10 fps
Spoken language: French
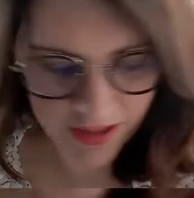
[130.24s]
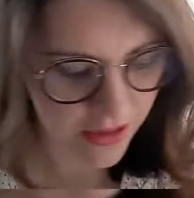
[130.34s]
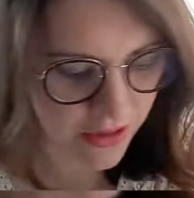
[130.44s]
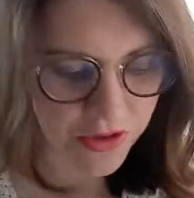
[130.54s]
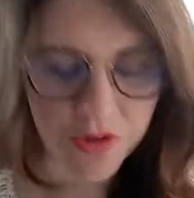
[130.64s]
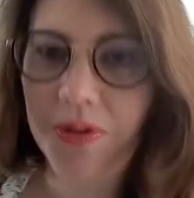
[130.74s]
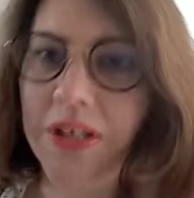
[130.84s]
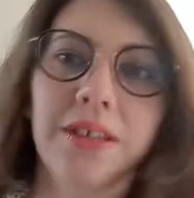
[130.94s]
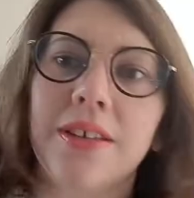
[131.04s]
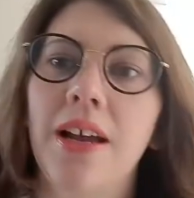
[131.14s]

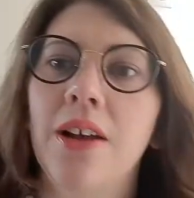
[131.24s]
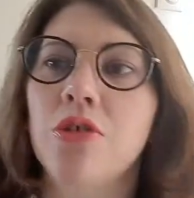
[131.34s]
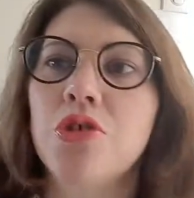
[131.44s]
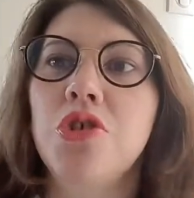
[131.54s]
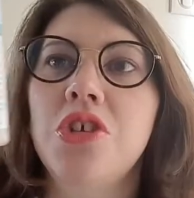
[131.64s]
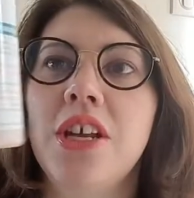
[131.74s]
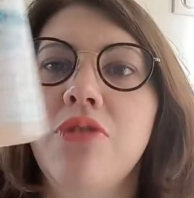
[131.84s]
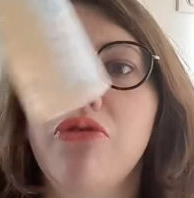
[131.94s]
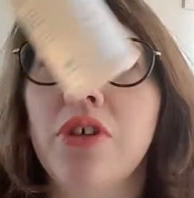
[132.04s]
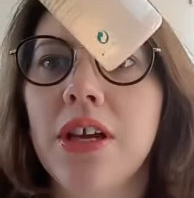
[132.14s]
Ensuite, alors, je jette.
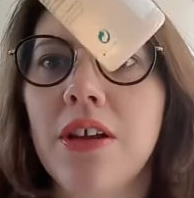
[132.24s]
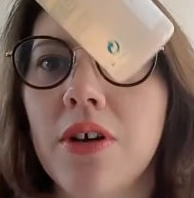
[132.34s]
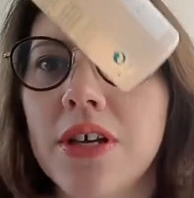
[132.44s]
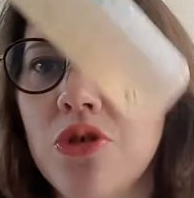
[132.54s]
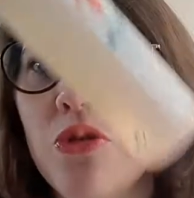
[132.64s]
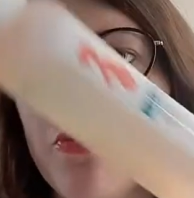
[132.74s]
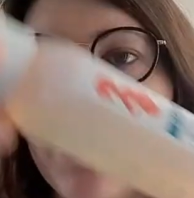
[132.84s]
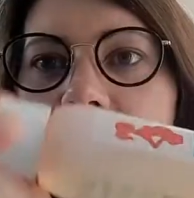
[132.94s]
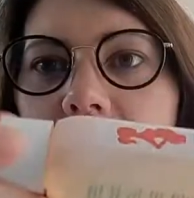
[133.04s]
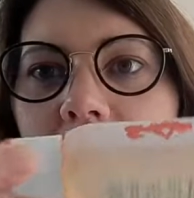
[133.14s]
Vous voyez qu'il en reste
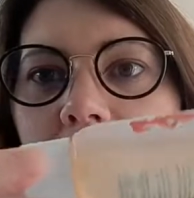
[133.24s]
plein.